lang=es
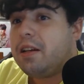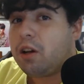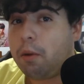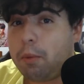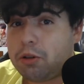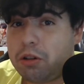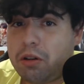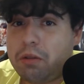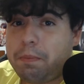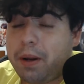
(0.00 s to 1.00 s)
con
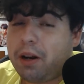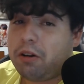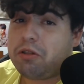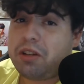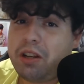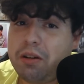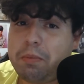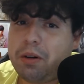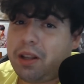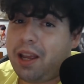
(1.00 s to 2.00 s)
vosotros, pero no sé yo
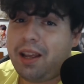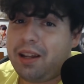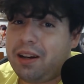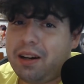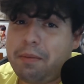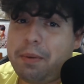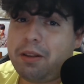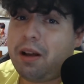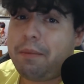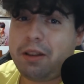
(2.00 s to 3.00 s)
porque
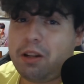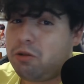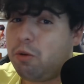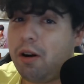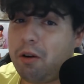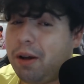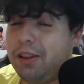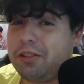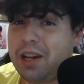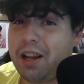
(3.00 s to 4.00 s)
respecto a BTS World
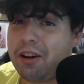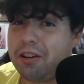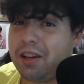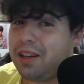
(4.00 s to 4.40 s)
cuando salió